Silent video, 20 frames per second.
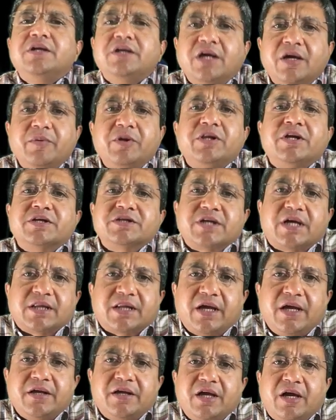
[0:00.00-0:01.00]
ये भी
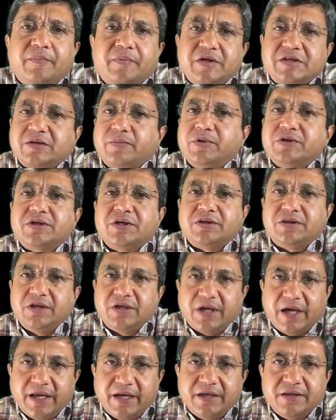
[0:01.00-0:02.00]
दर्शाता है कि आपकी समझ
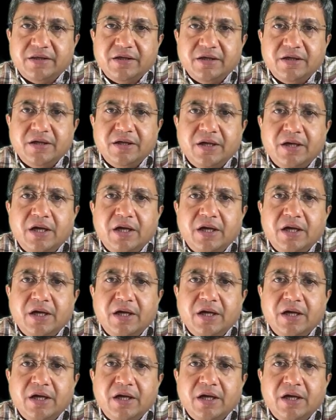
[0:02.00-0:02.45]
कितनी गहरी थी